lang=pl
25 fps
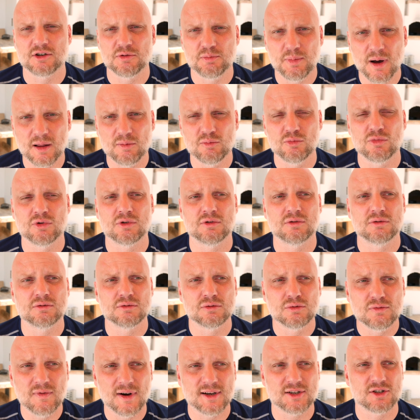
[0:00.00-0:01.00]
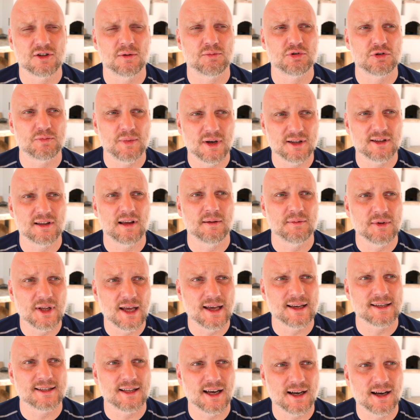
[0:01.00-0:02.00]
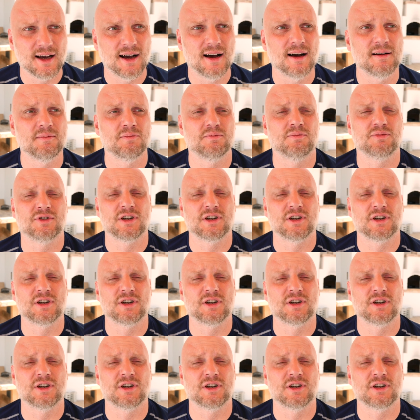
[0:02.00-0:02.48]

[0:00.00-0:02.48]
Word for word: Czy Pan Bóg u Was to przypadkiem nie jest taka,